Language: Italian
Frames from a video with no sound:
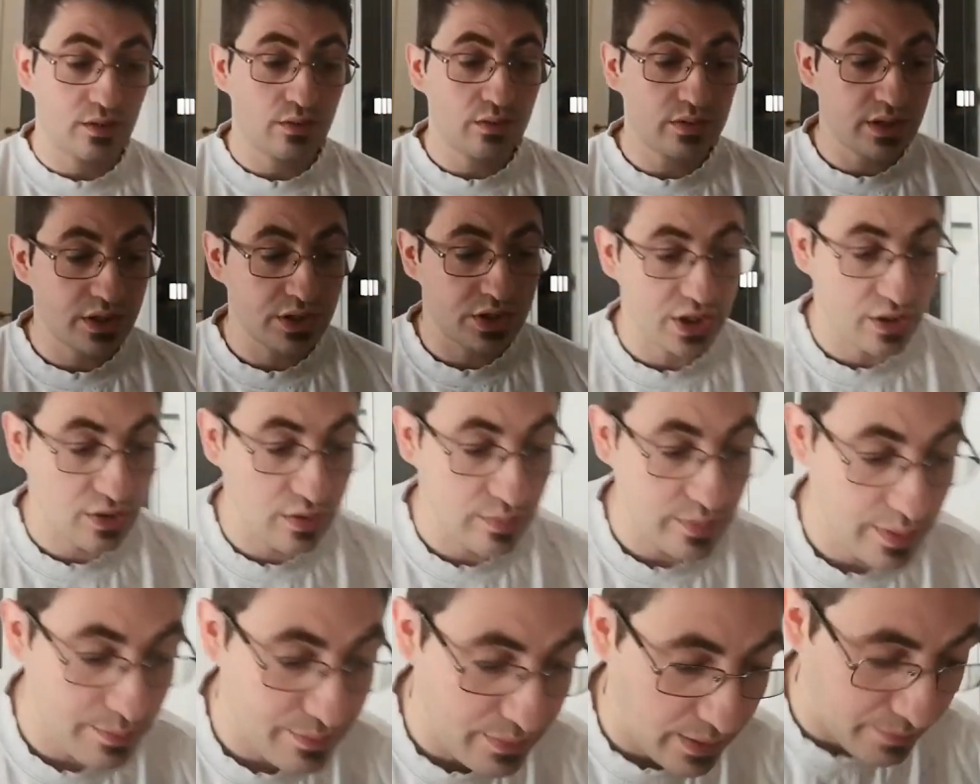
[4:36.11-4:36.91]
Lui dice:
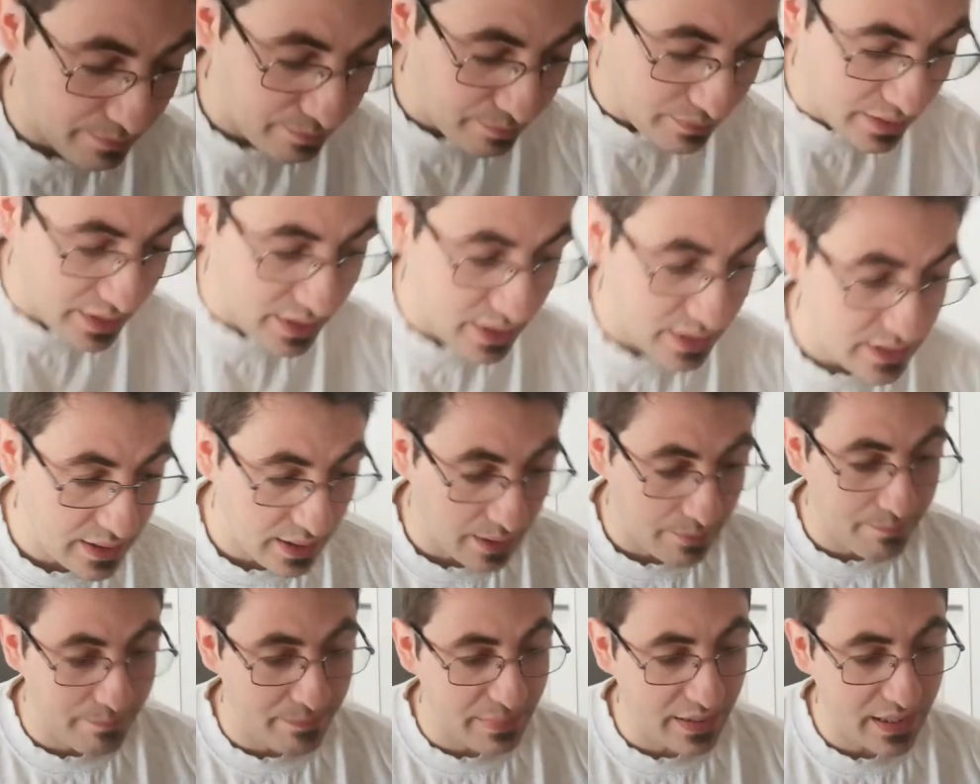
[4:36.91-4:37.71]
Come bambini
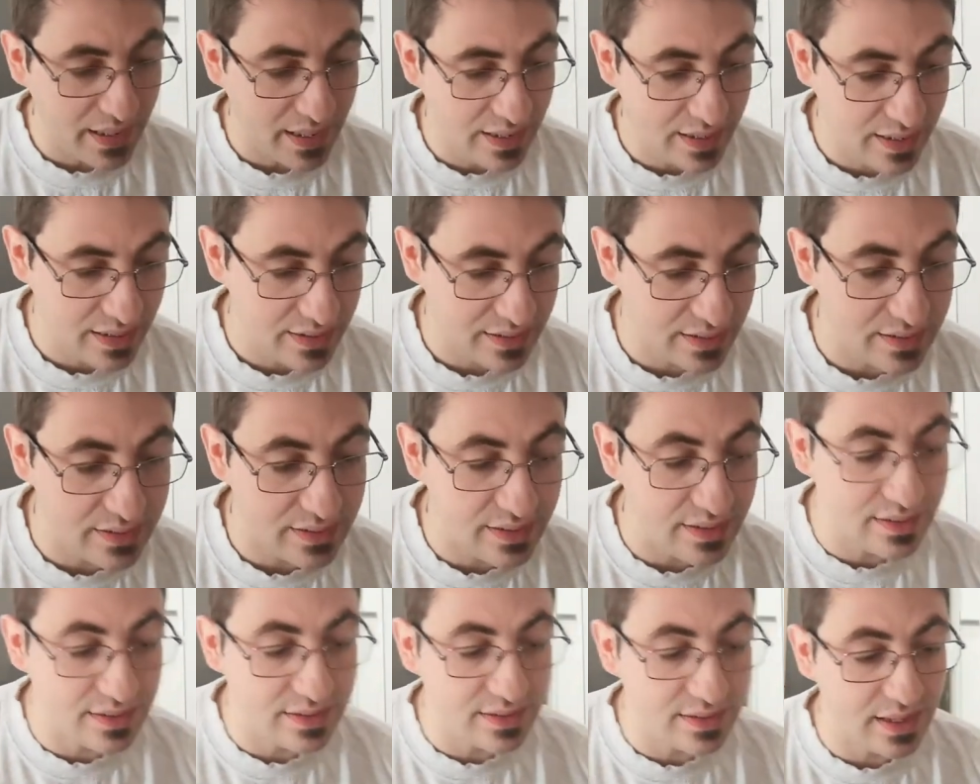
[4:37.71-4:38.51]
appena nati,
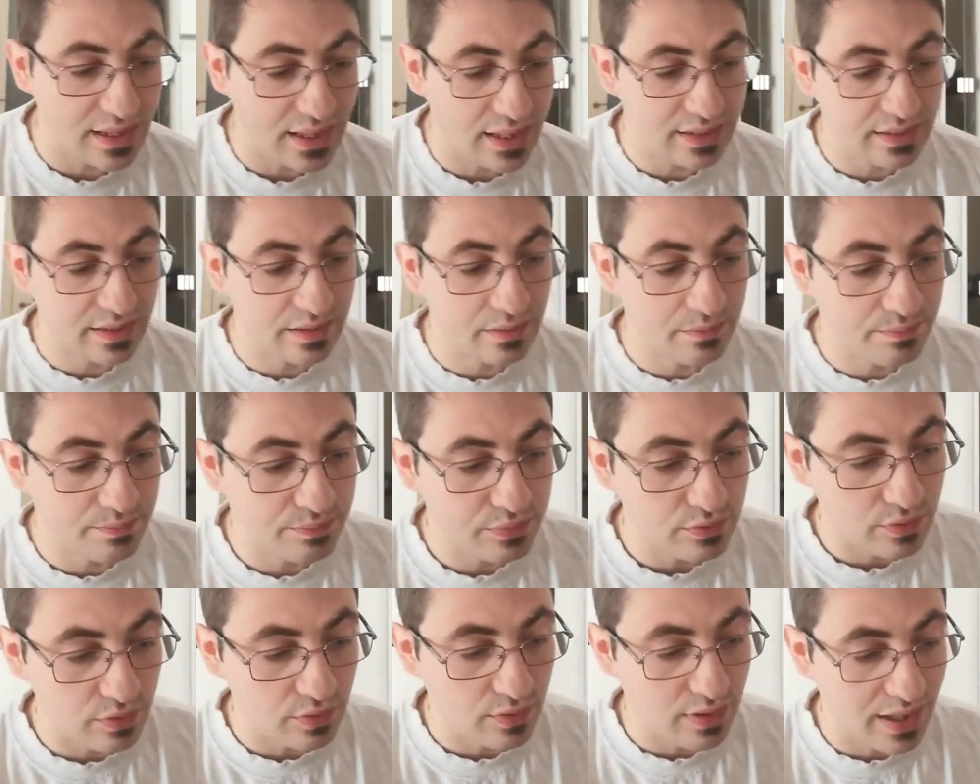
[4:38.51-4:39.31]
desiderate il
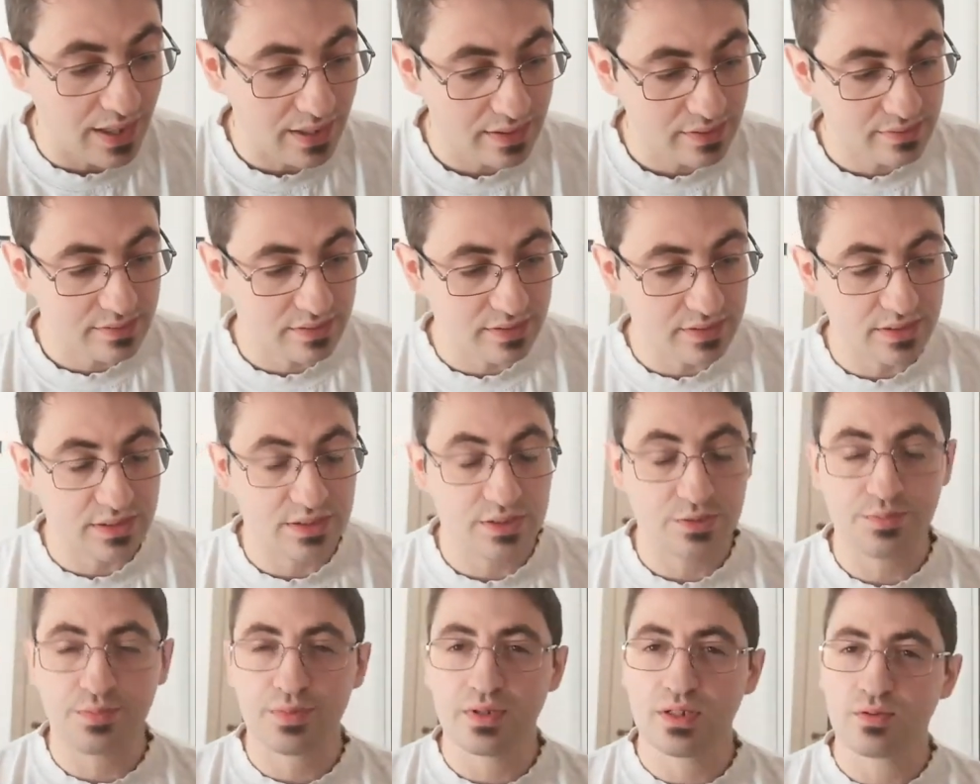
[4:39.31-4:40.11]
puro latte
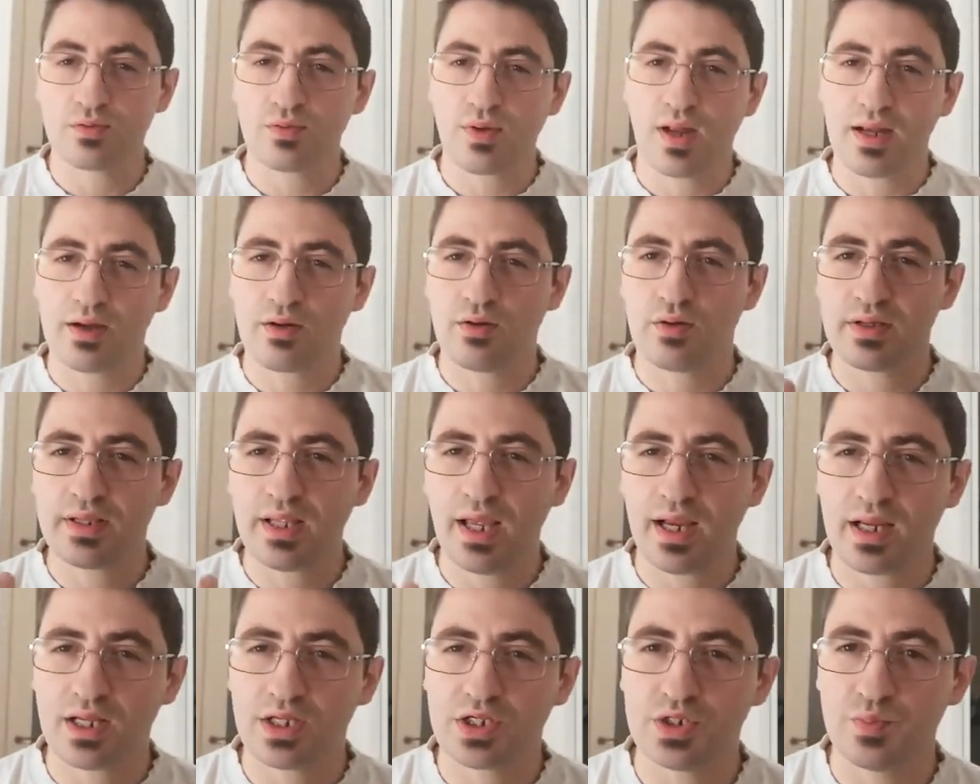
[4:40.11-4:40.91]
spirituale. Ecco, chi
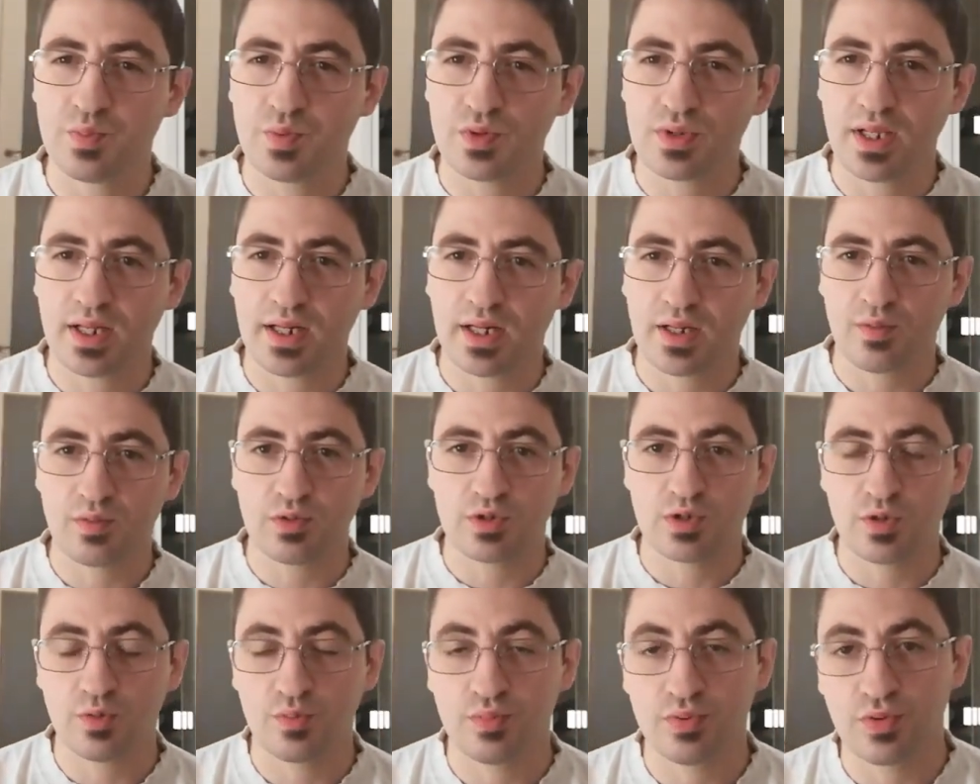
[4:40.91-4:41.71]
è che ci può dare
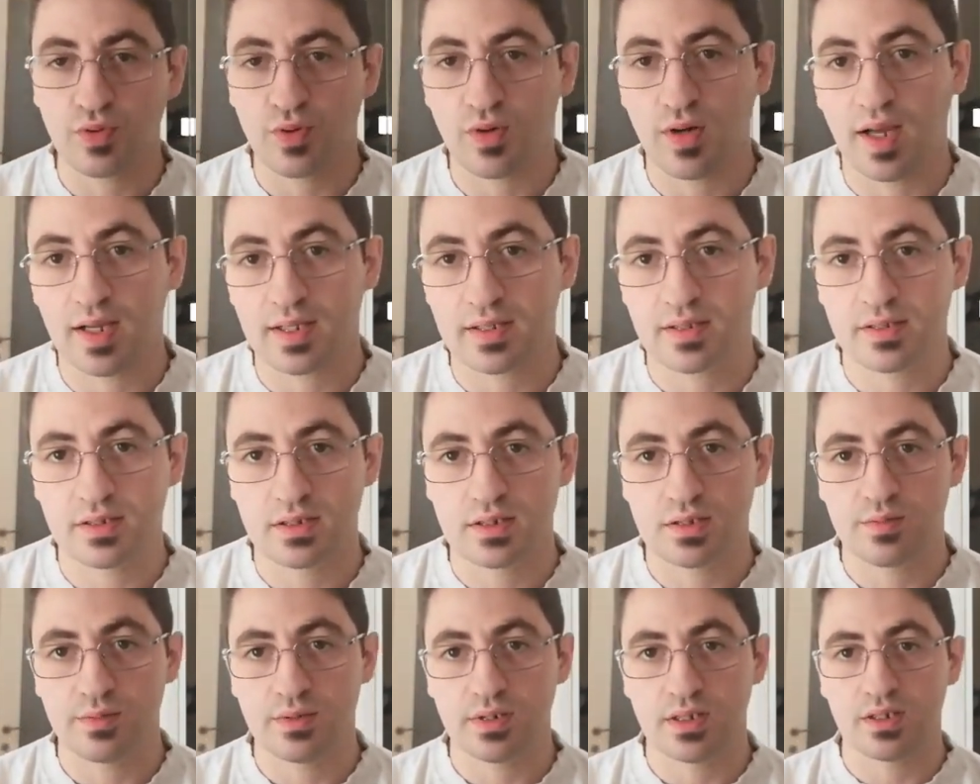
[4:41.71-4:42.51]
questo puro latte
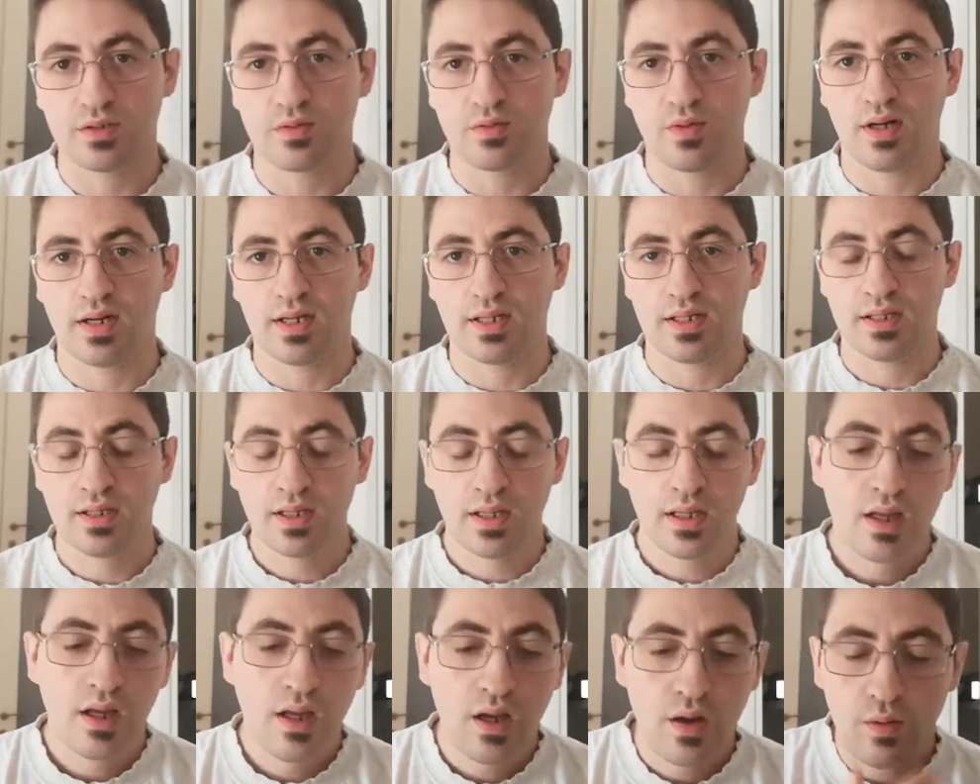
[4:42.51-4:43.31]
spirituale?
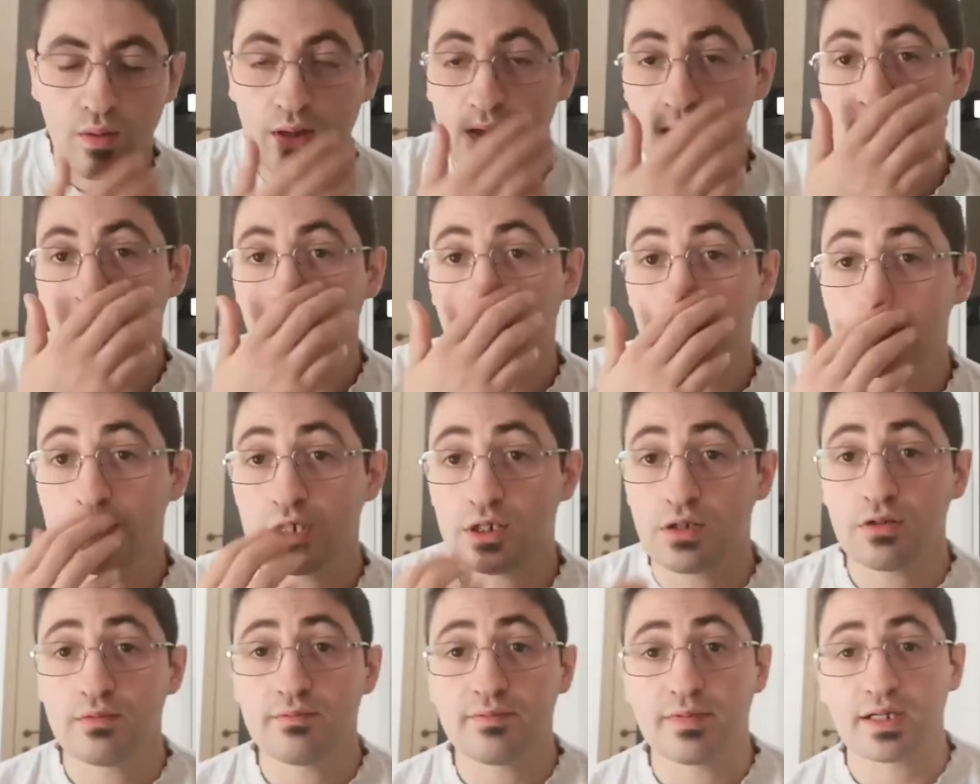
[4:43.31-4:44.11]
Quando noi ci
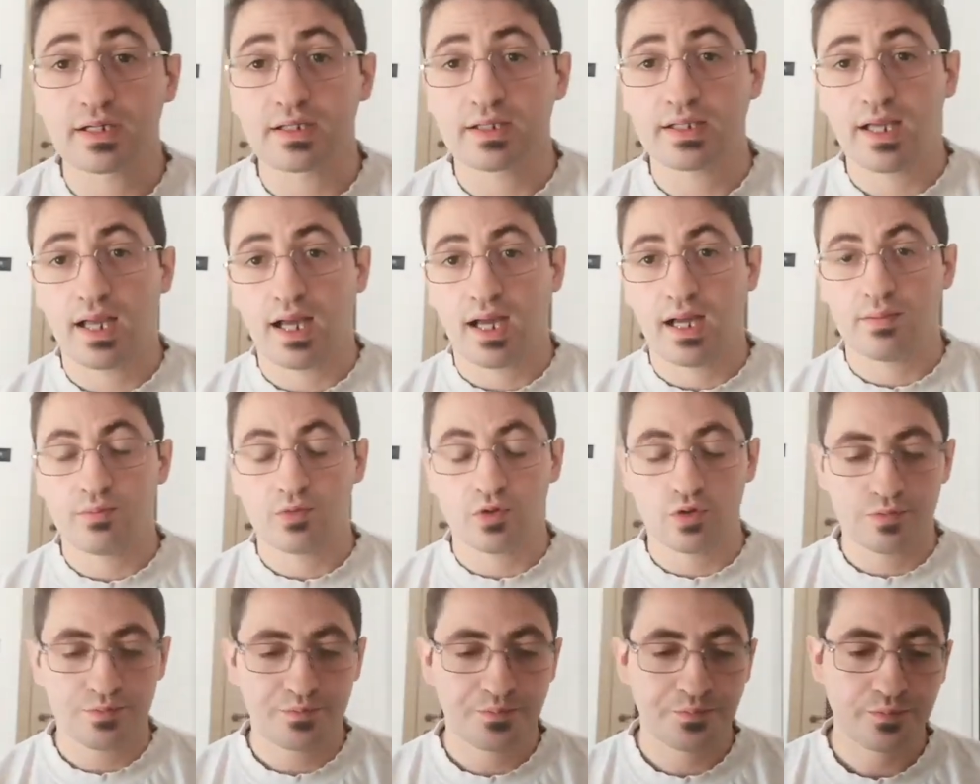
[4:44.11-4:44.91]

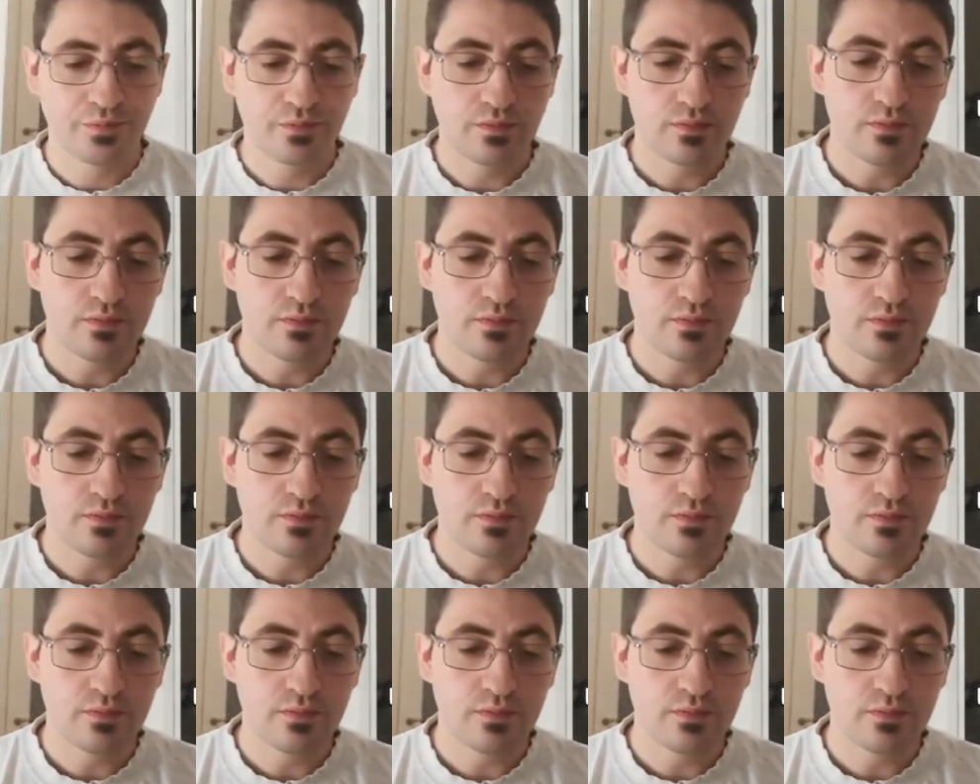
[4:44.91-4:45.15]
convertiamo,